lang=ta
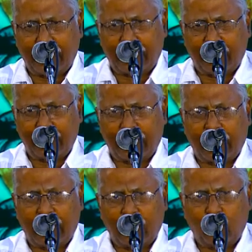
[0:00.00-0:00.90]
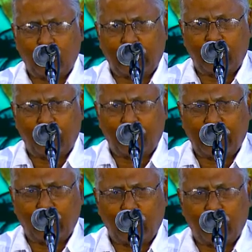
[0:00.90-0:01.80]
வேண்டுமென்றால் நூற்றி
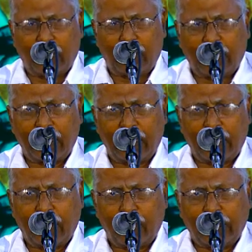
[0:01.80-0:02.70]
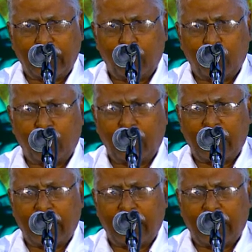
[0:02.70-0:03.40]
முப்பத்தி ஒரு மகான்கள் அறுபத்தி மூன்று